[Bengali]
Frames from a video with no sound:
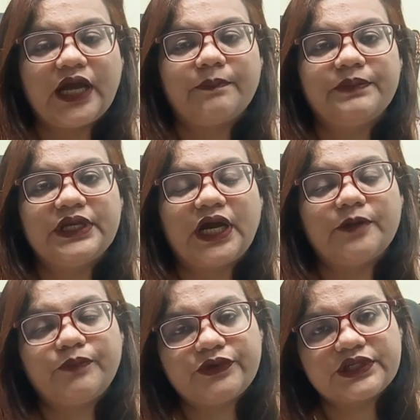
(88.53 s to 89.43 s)
আপনি
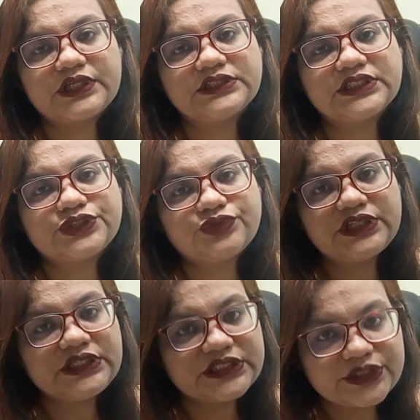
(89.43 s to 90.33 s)
আনপ্রোটেক্টেড
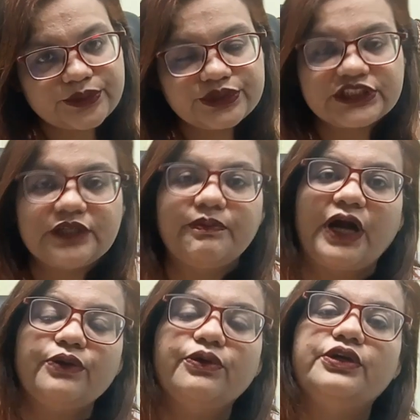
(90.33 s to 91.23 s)
সেক্সুয়াল ইন্টারকোর্সের
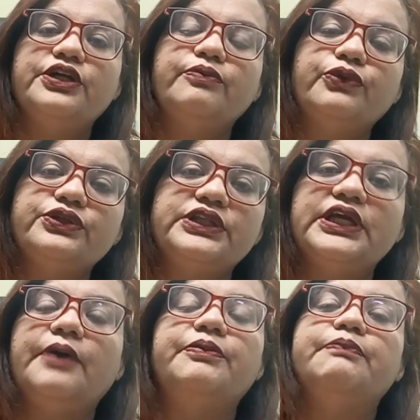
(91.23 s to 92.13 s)
বারো ঘন্টার মধ্যে
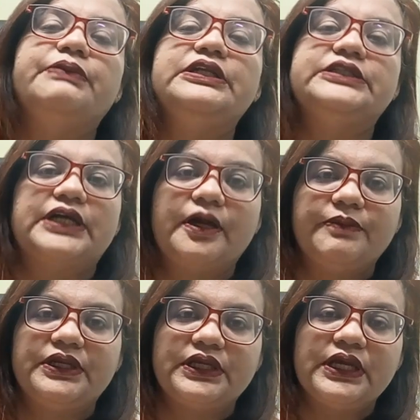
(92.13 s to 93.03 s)
আপনি পিলটা
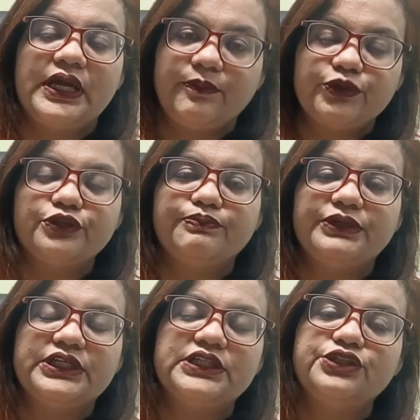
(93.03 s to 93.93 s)
খাবেন প্রথম
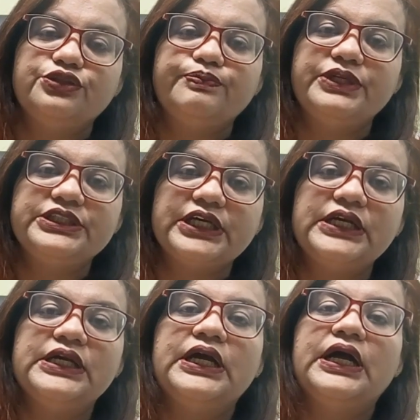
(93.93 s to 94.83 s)
পিলটা দ্বিতীয় পিলটা